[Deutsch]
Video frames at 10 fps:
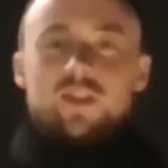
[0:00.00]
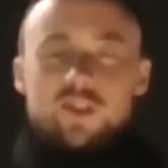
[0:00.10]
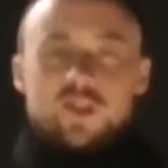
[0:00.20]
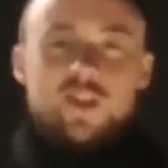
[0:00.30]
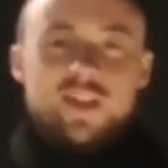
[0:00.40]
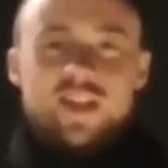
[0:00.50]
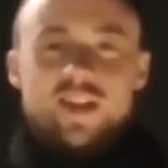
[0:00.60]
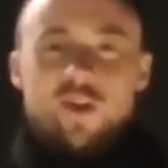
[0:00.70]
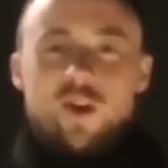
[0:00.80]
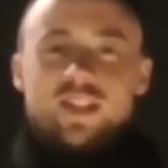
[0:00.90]
Don John
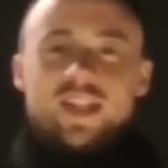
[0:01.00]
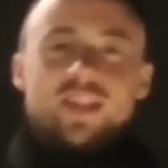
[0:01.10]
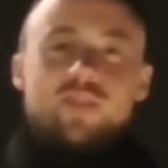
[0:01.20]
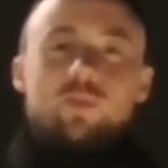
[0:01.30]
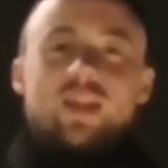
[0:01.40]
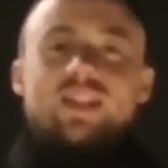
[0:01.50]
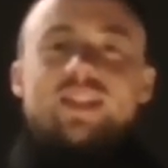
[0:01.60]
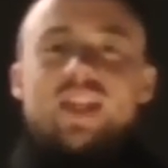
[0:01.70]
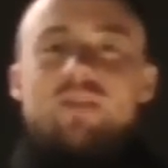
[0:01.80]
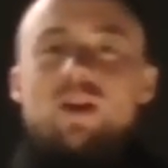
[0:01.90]
hier. Heute geht es um
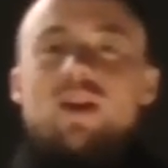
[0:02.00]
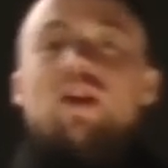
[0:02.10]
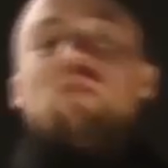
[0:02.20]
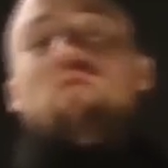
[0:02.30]
das Thema,